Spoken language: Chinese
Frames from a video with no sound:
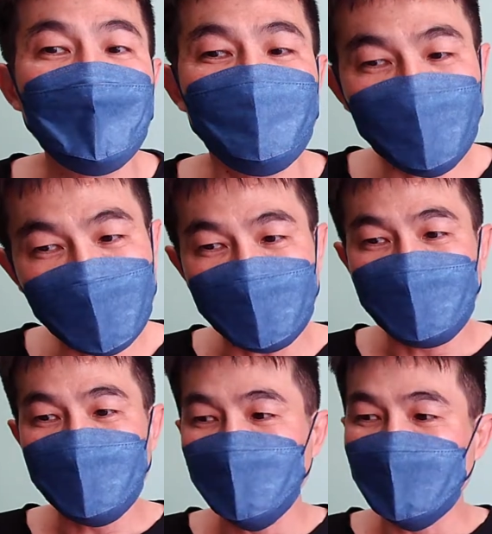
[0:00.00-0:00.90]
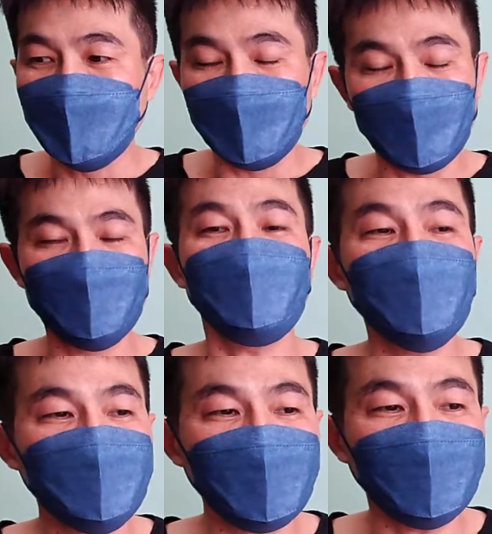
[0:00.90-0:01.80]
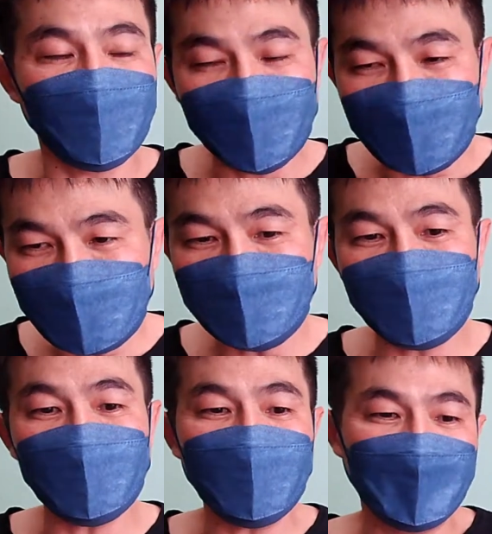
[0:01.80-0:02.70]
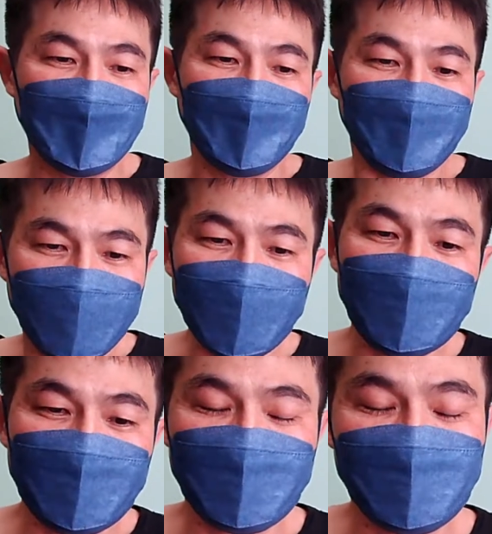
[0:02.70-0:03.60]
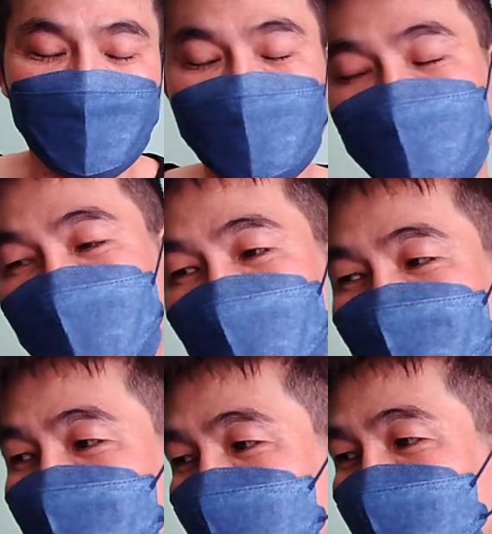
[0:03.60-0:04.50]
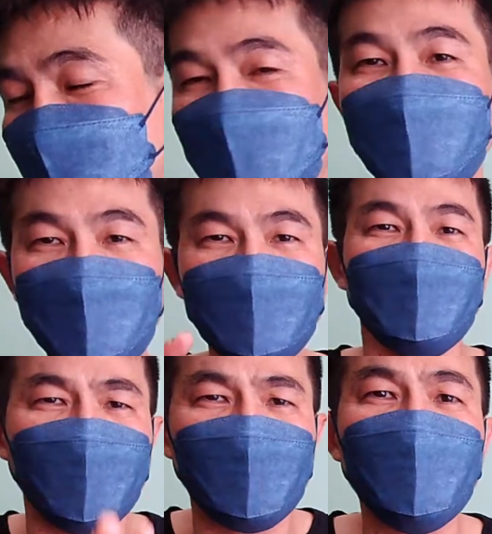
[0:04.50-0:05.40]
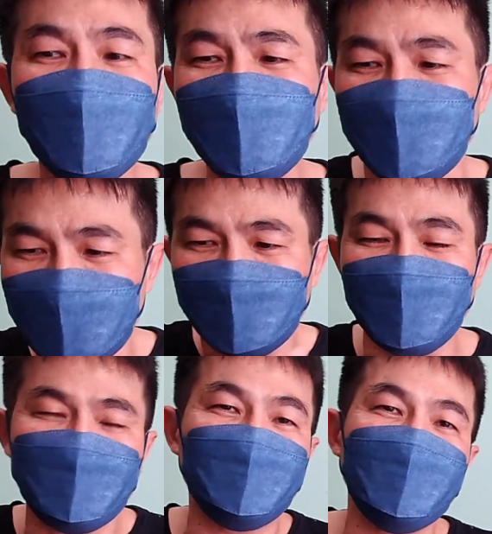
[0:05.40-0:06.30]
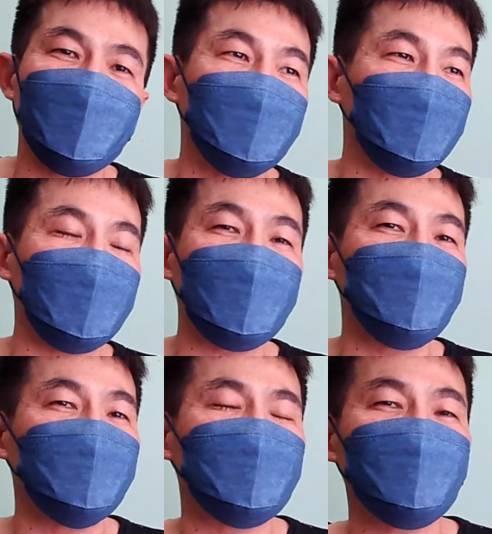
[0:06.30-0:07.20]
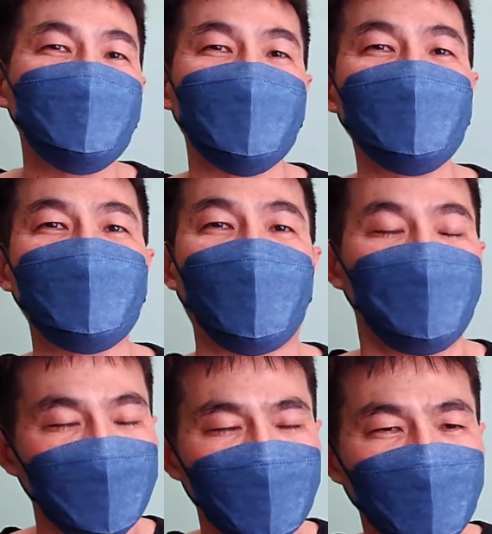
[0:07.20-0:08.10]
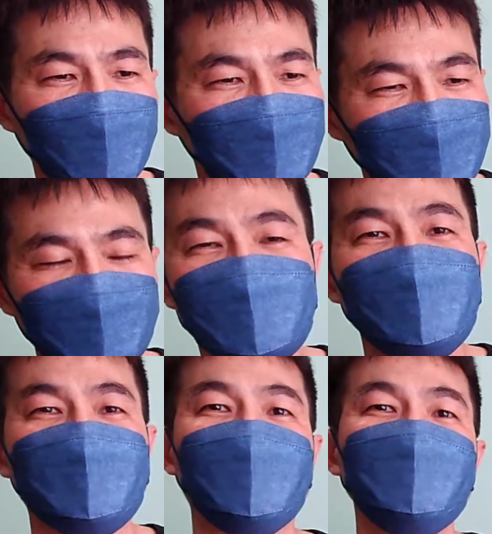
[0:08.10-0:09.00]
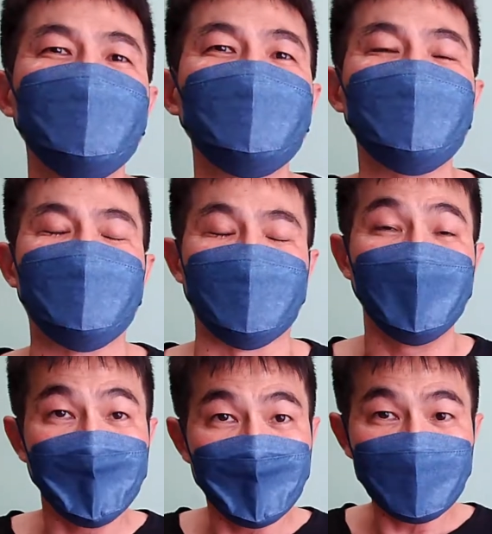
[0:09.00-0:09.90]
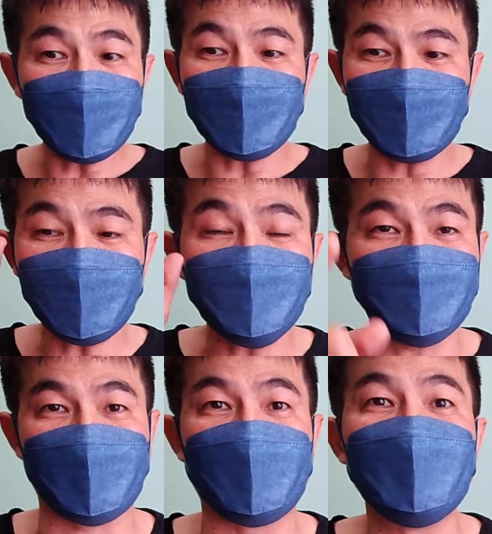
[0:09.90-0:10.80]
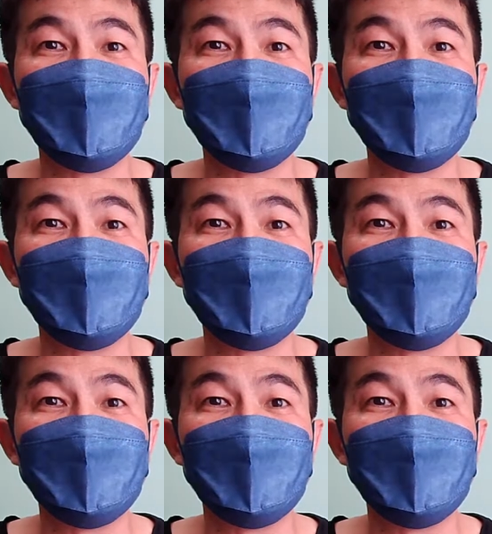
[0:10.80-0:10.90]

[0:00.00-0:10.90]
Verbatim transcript: 所以我就不知道你们那些骗，不要说骗了，你不懂规定，你就不要跟阿斌哥宣导，不要乱跟人家讲一些事情。那你要讲，